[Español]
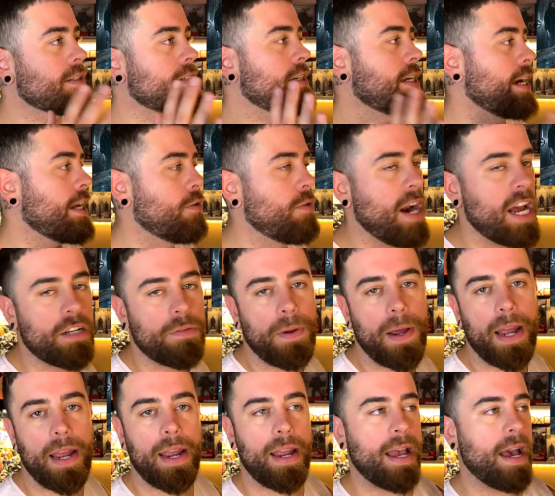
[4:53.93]
siguen unas
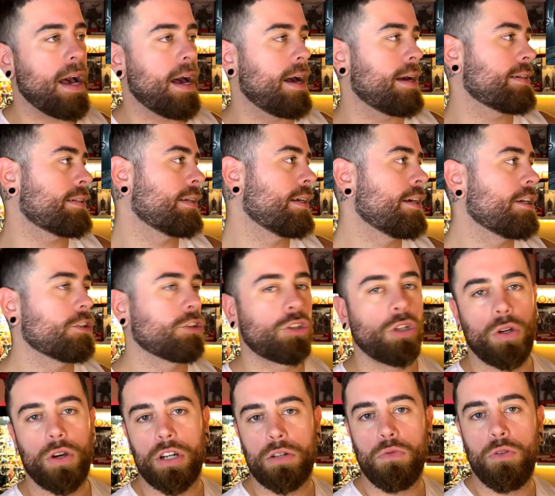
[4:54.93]
vías,
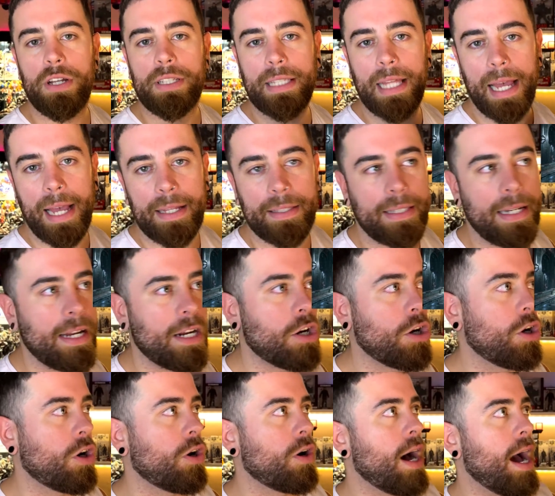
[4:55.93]
todo es muy
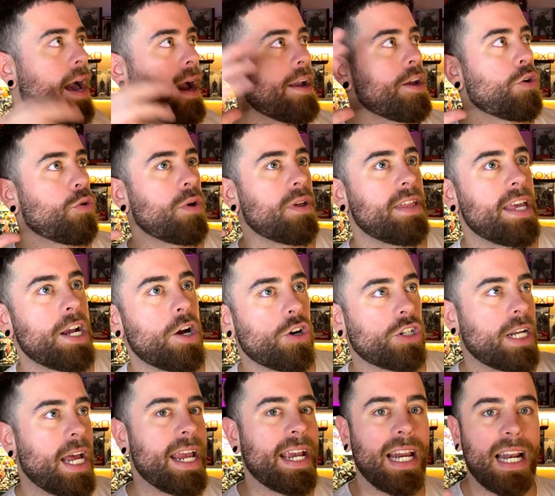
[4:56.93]
tétrico, hay
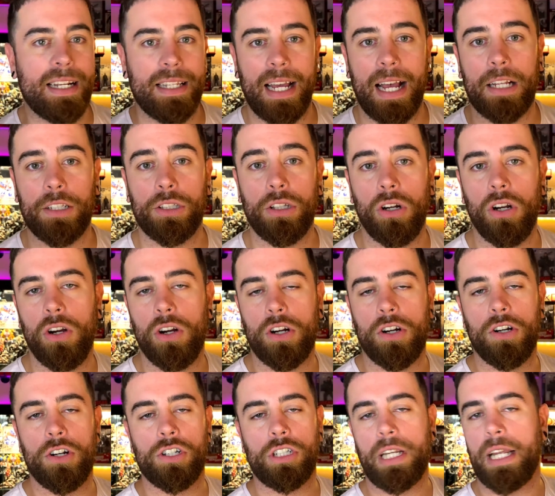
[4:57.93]
ruidicos ahí que les dejan todo
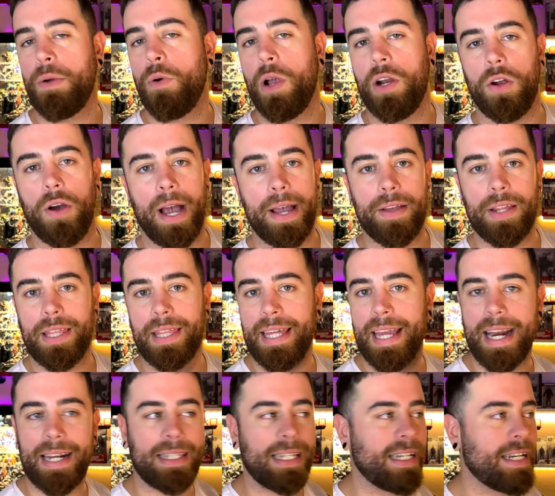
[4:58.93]
locos y bueno, hay
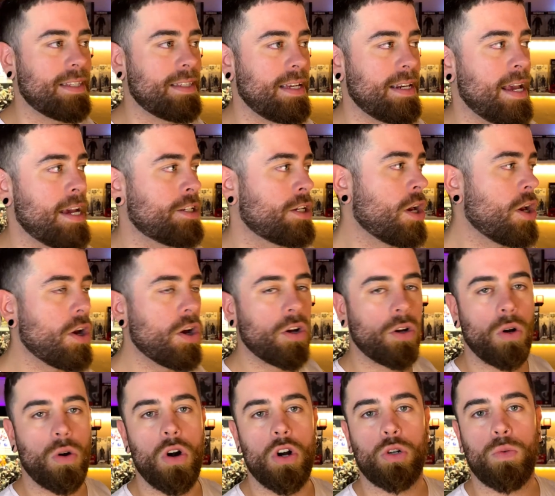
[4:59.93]
ciertas escenas
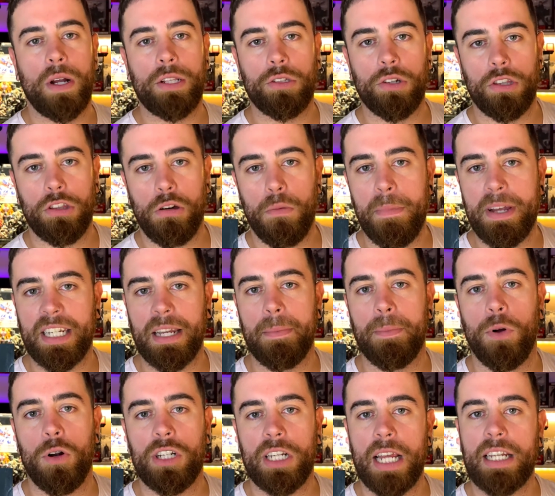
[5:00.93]
con unos cuantos zombies
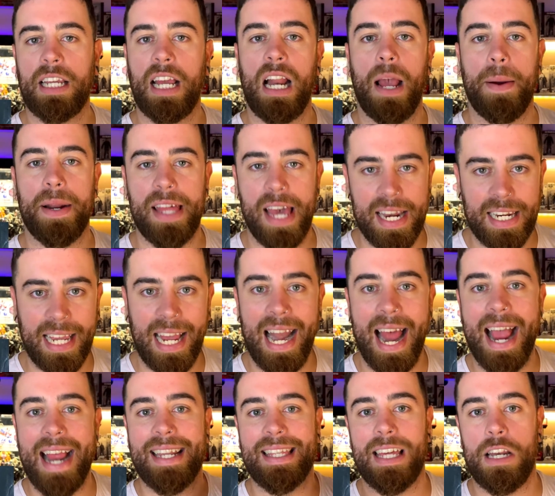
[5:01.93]
en bolsas que la verdad es que
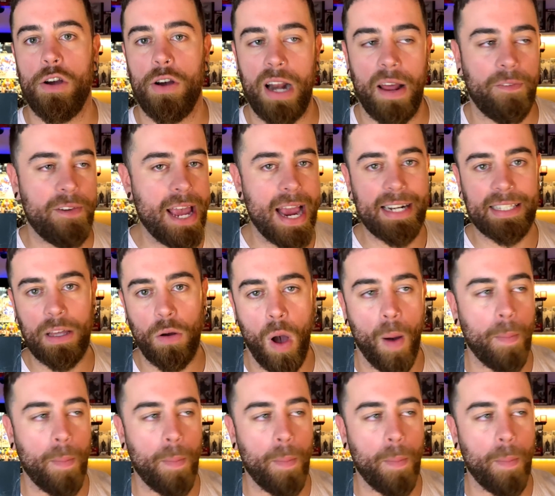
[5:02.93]
la escenografía está